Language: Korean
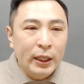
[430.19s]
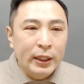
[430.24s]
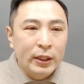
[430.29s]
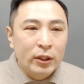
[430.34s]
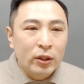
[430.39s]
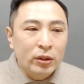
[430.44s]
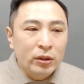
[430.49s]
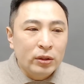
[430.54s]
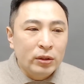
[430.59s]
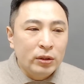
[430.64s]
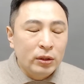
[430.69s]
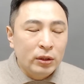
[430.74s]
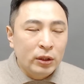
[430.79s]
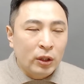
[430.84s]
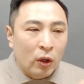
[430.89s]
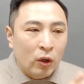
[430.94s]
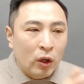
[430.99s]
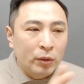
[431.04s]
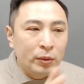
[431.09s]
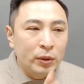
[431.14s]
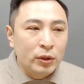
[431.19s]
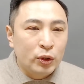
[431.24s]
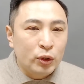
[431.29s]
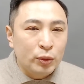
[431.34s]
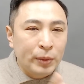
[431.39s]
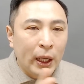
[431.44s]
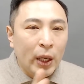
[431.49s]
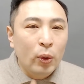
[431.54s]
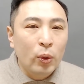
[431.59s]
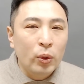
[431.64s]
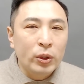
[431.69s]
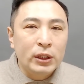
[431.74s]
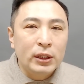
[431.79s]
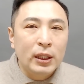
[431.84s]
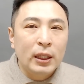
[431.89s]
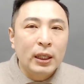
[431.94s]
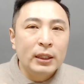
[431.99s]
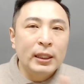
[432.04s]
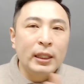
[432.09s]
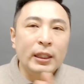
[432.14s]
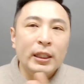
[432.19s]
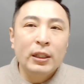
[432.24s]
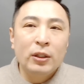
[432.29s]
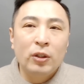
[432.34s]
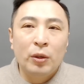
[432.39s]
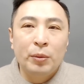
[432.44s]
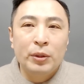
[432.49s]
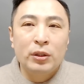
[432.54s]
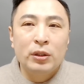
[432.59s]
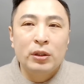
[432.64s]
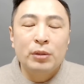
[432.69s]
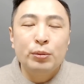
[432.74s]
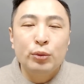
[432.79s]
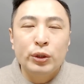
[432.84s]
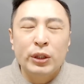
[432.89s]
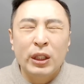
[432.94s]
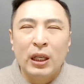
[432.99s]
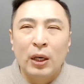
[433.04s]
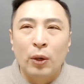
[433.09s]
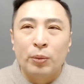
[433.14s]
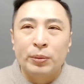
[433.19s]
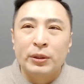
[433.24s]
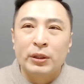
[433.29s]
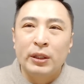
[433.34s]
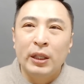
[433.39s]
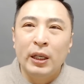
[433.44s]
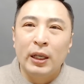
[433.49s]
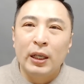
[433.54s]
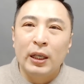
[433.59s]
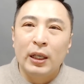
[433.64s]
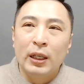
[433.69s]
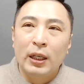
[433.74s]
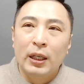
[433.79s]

이런 경험을 좀 해오시다가 생긴 거면은 큰 문제가 없는데